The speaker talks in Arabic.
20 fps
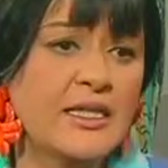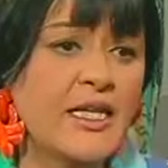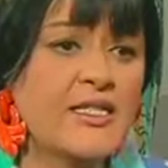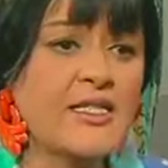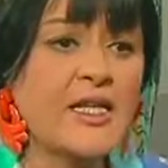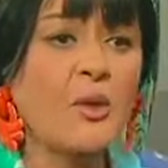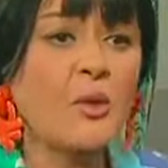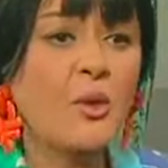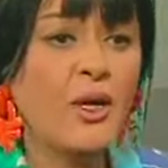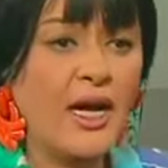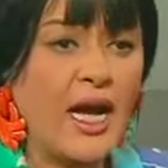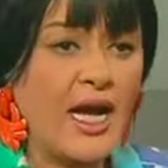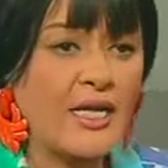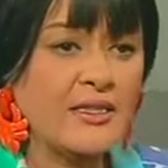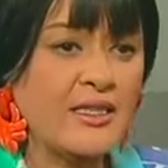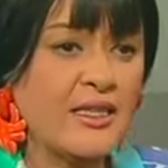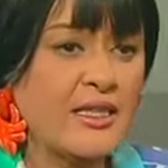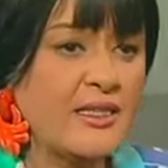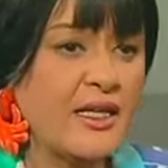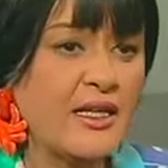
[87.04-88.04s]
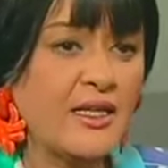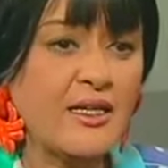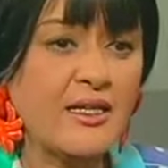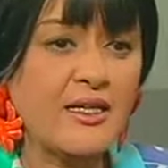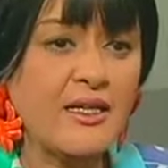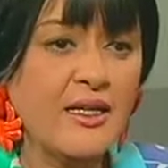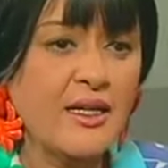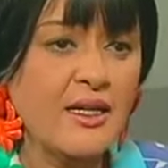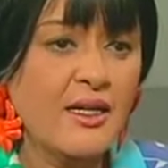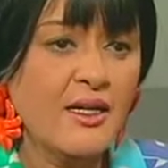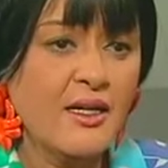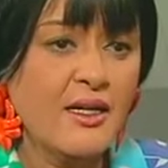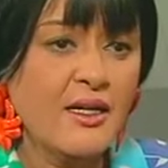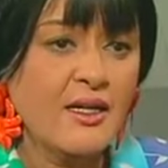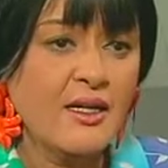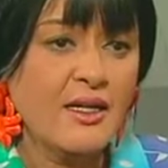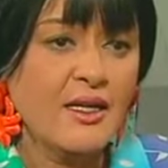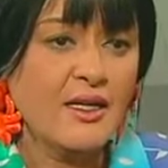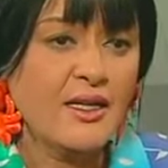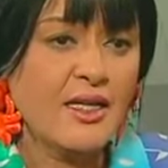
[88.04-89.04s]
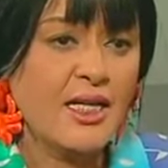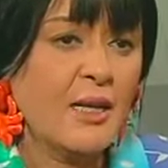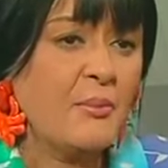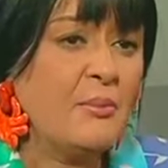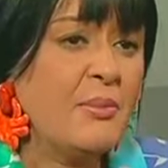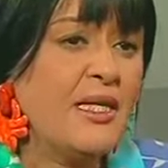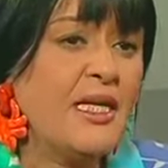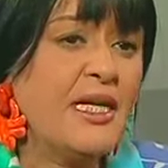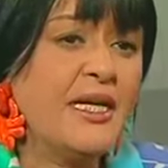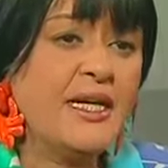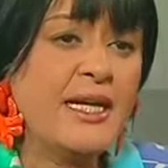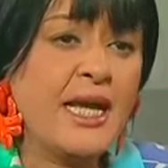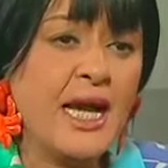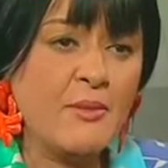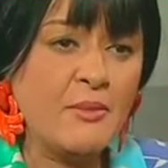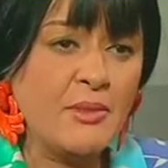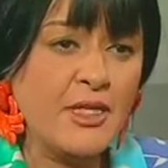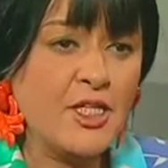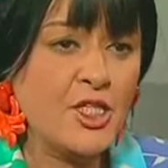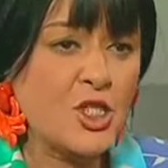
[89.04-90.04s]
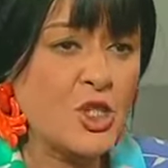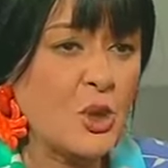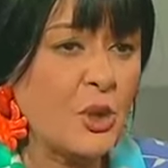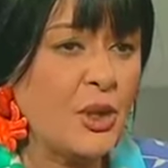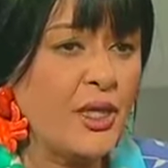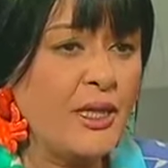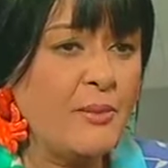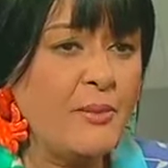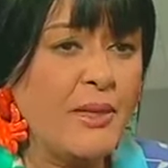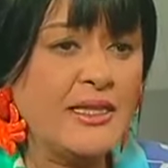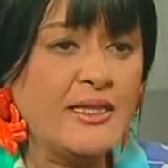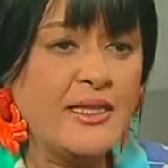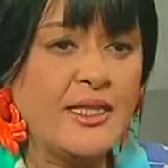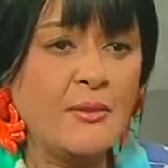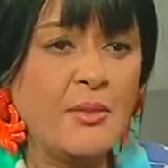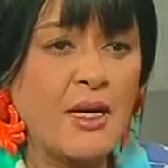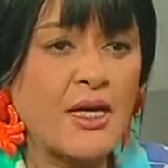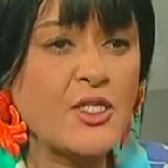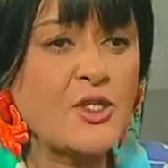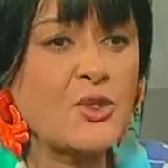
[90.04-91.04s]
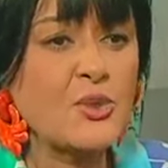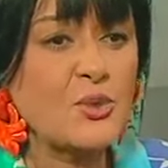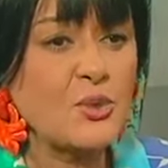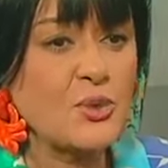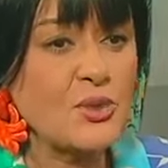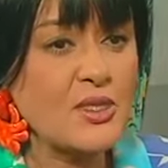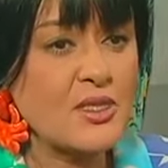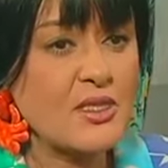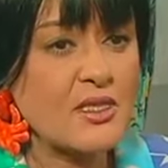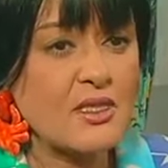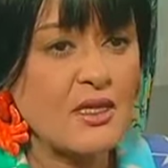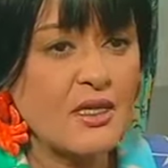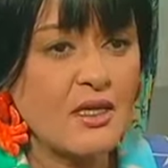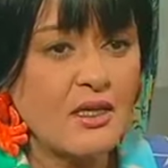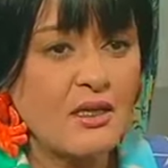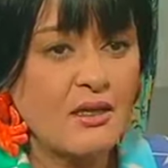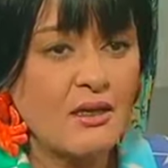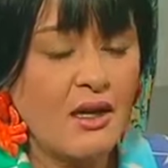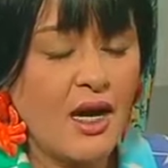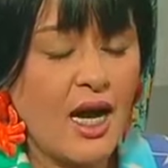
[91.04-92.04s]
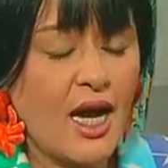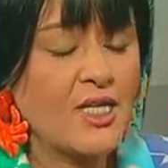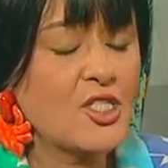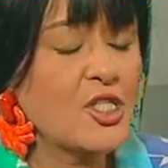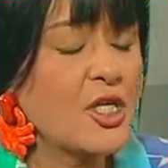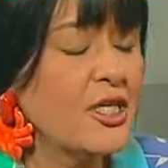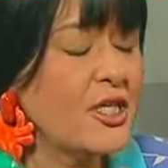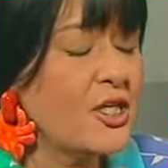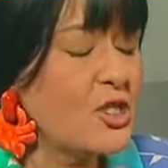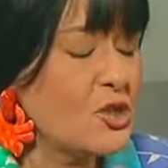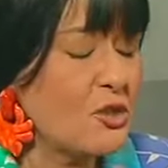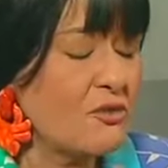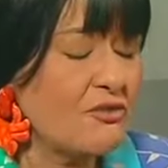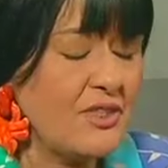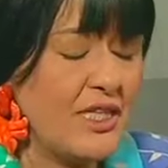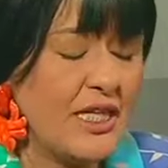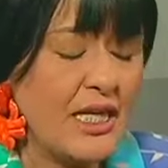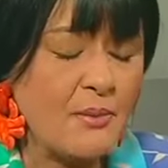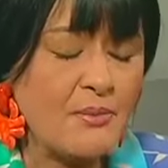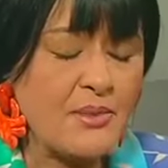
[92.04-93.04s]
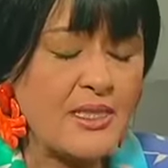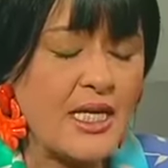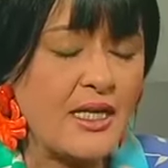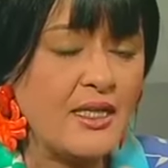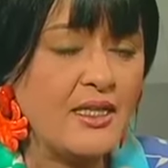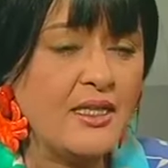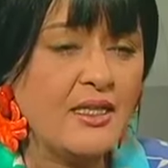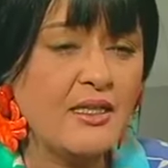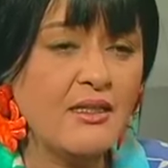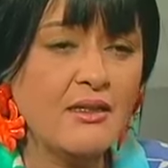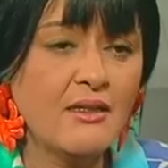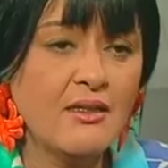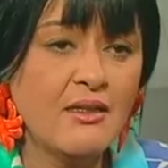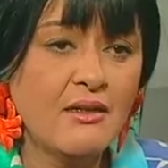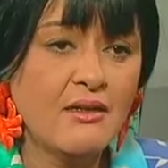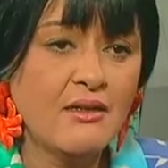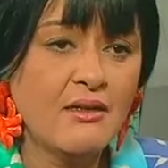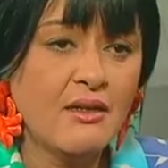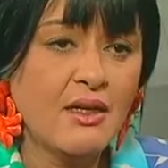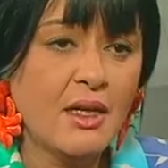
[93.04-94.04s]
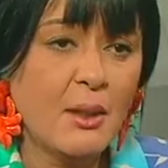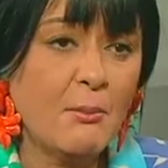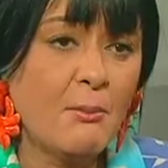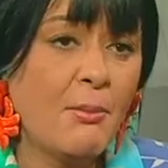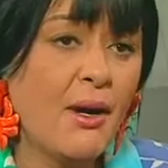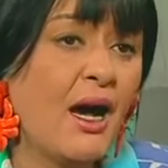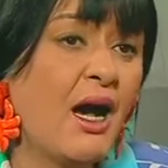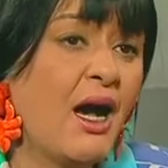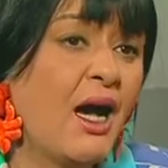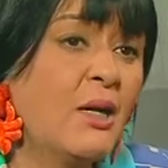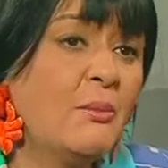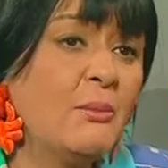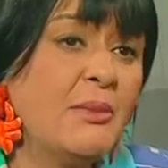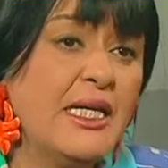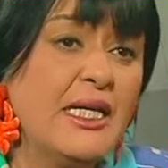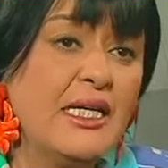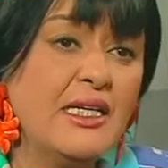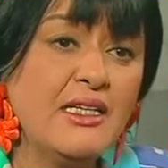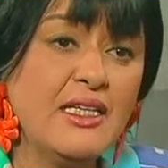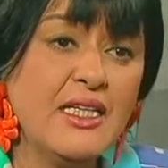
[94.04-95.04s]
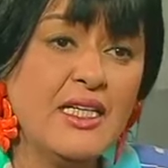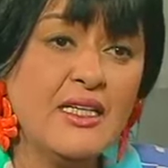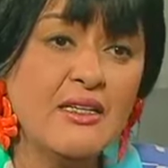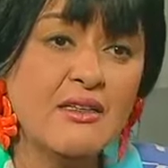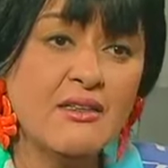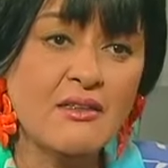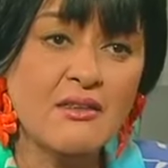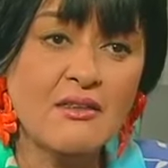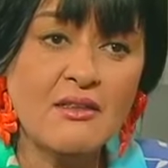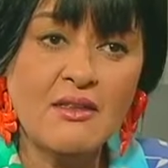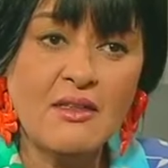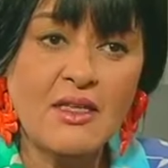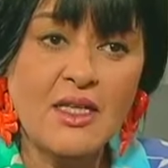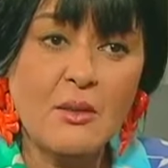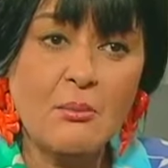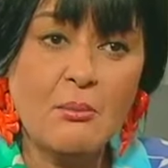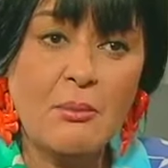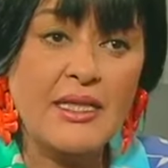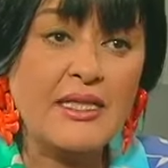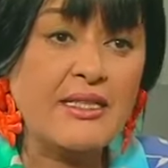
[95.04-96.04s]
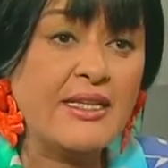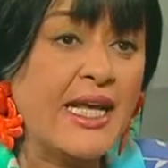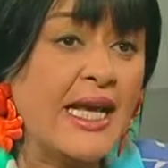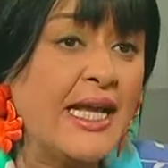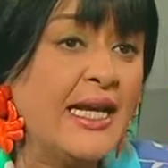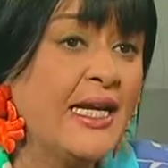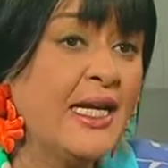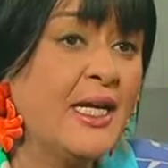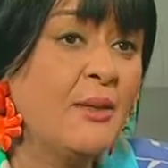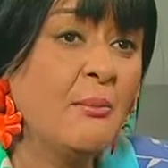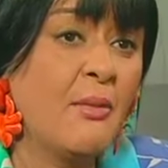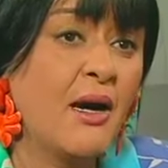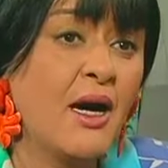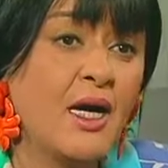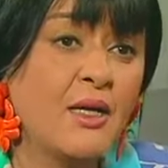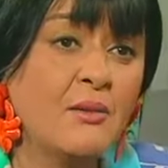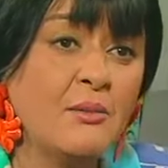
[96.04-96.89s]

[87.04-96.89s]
تصور حضرتك كان بيرجع من الشغل بدري مخصوص عشان يشوفني لابسة ايه بعمل ايه بتكلم مع